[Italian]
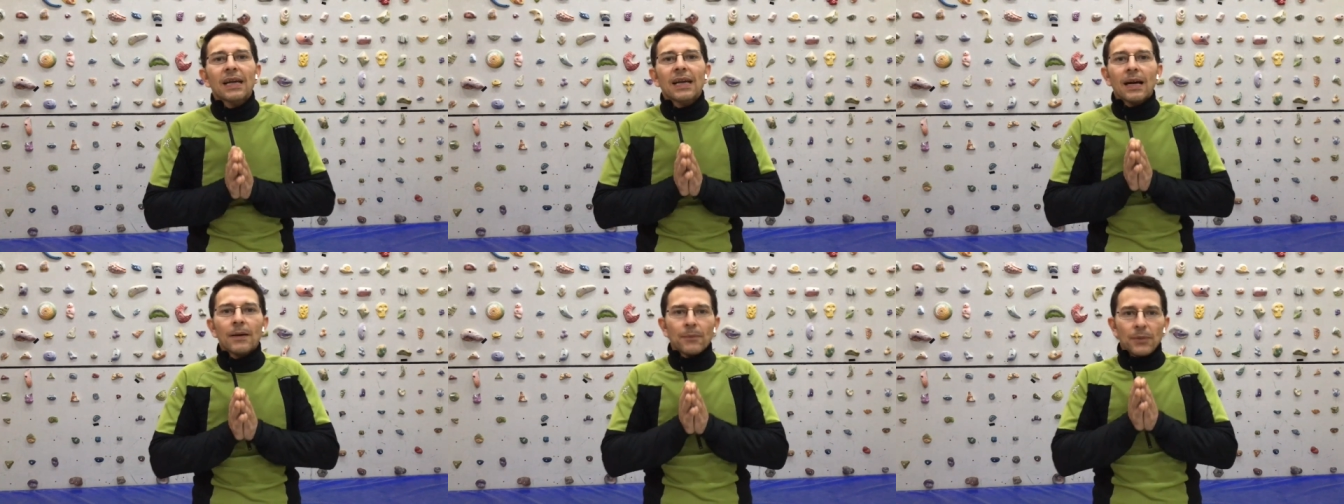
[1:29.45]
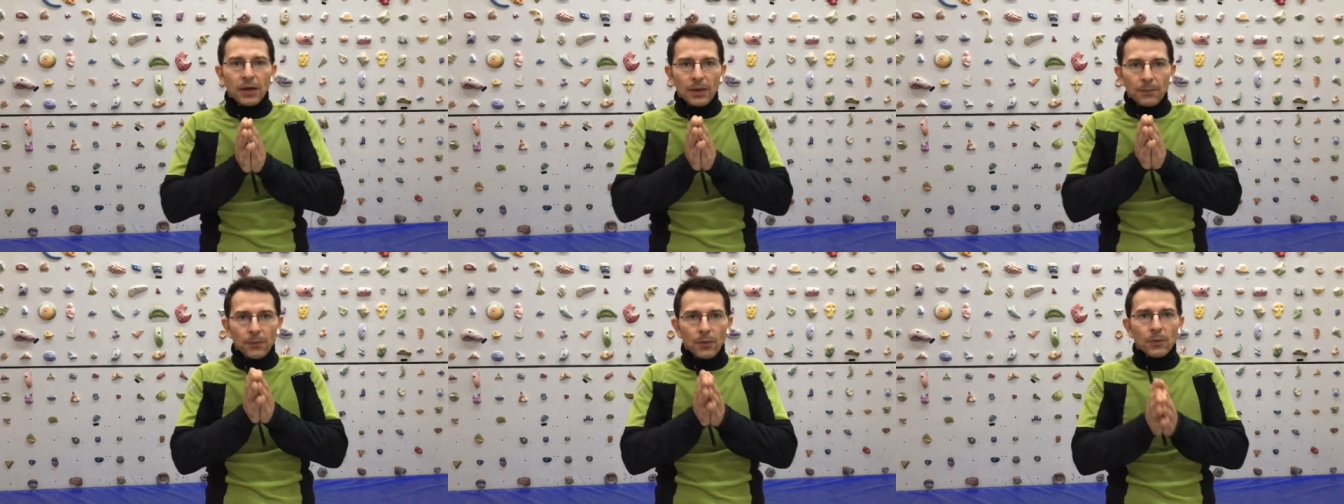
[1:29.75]

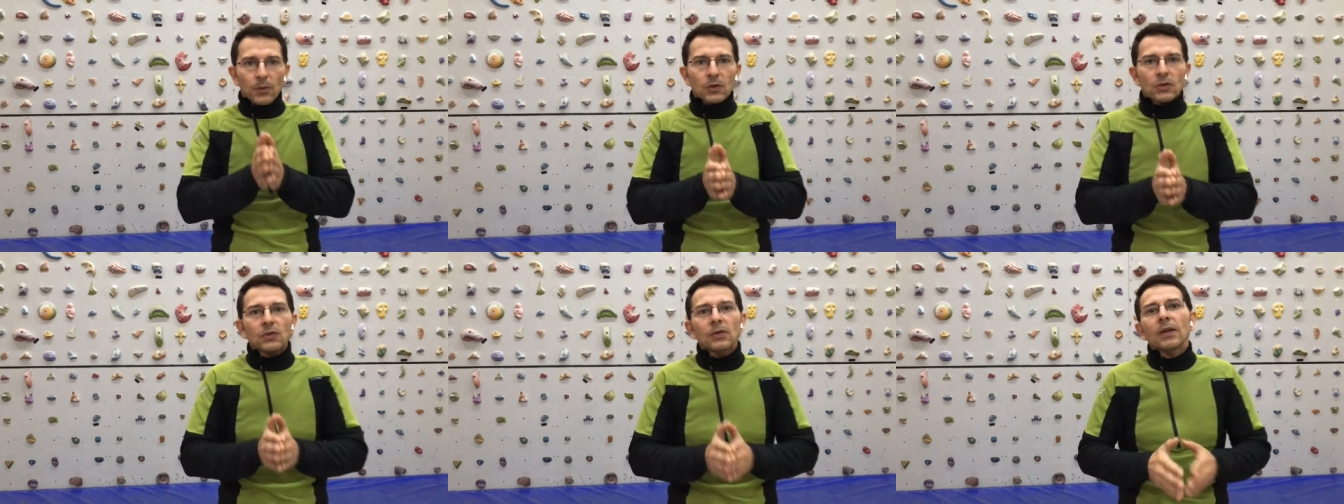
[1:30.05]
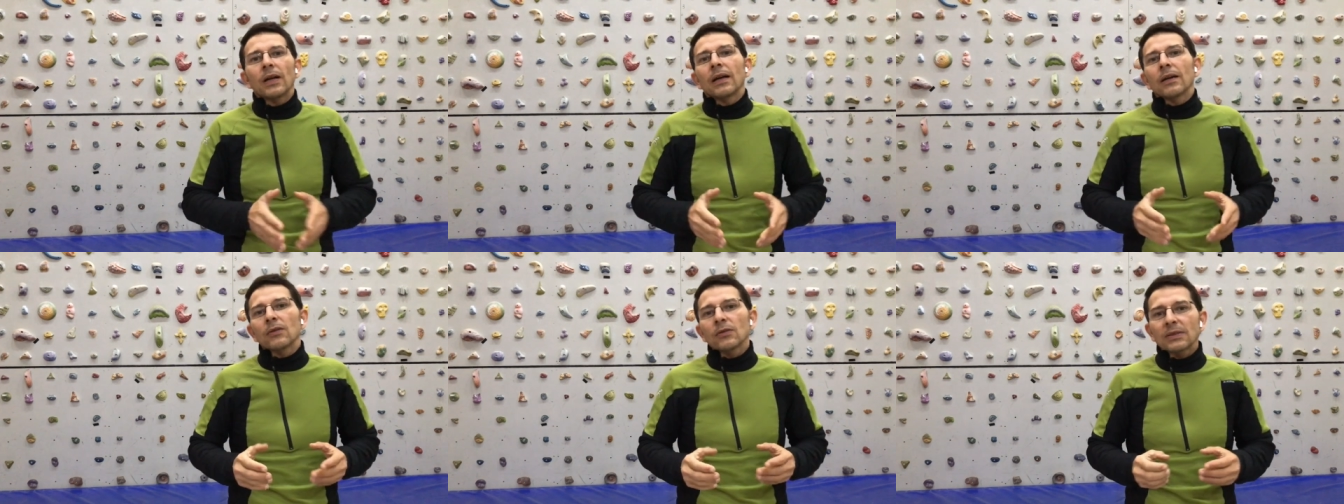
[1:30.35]
cap- è
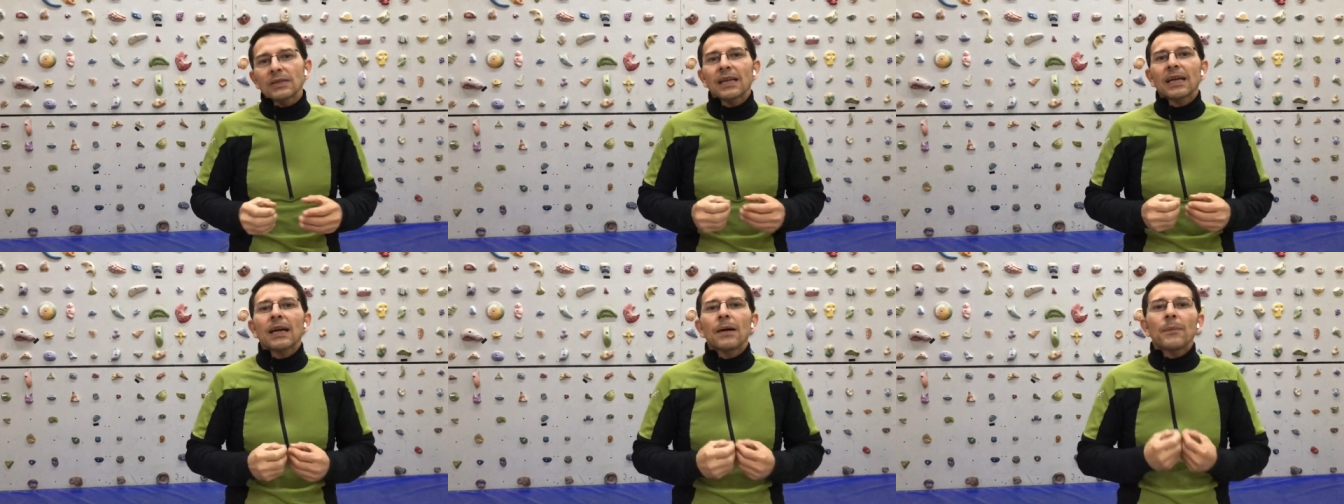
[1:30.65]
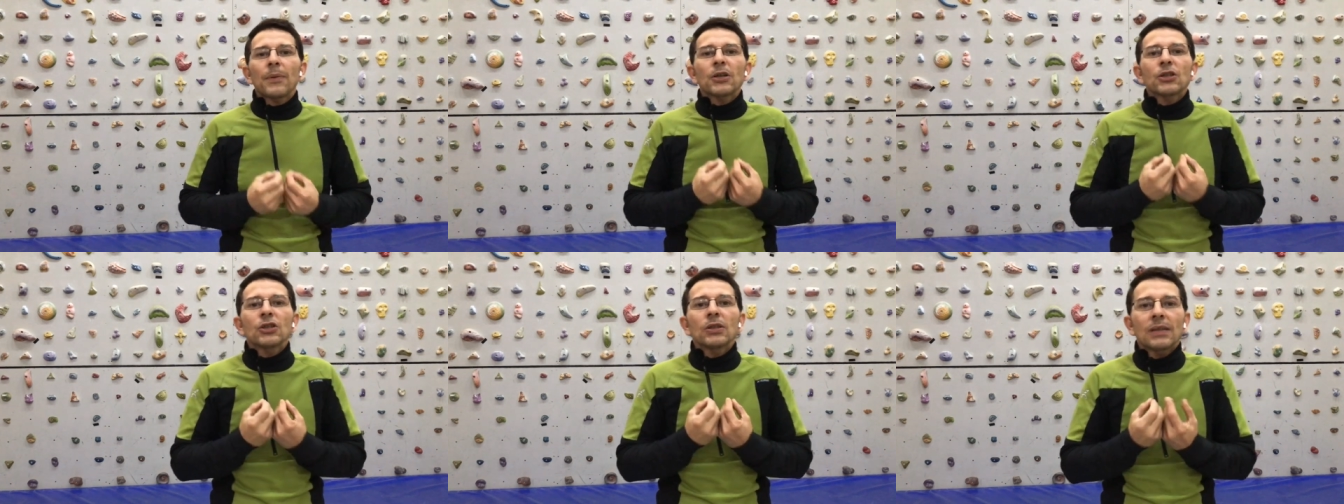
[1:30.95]
proporzionale alla nostra
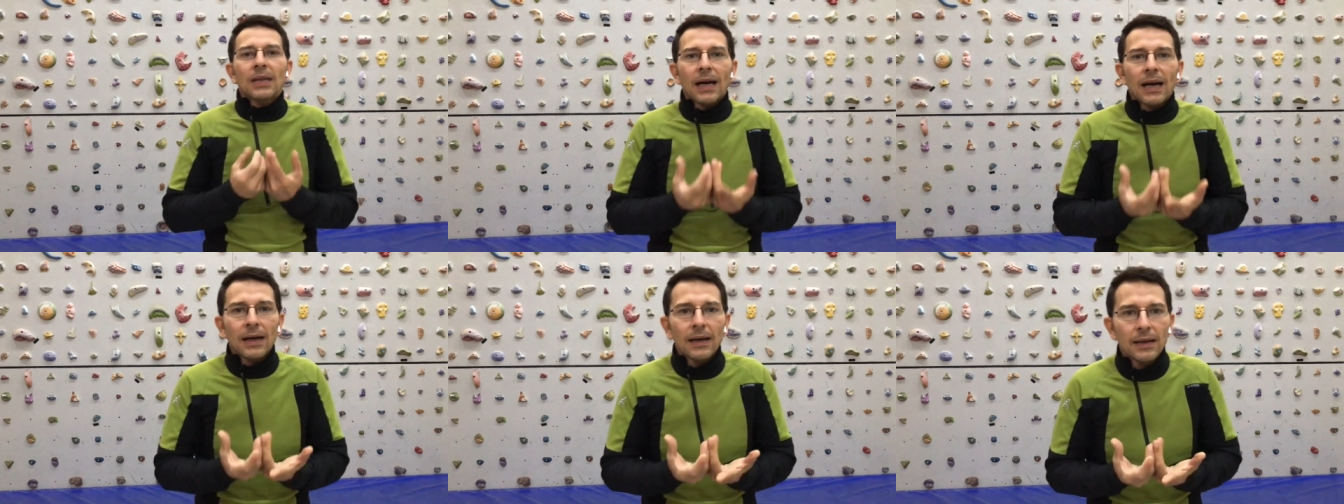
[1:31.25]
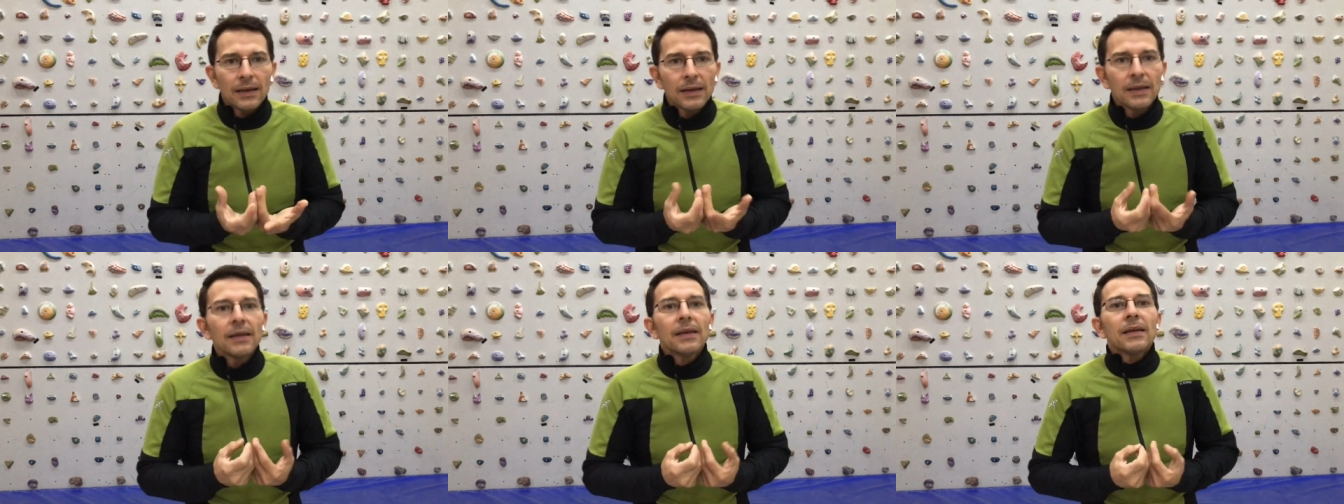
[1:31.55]
capacità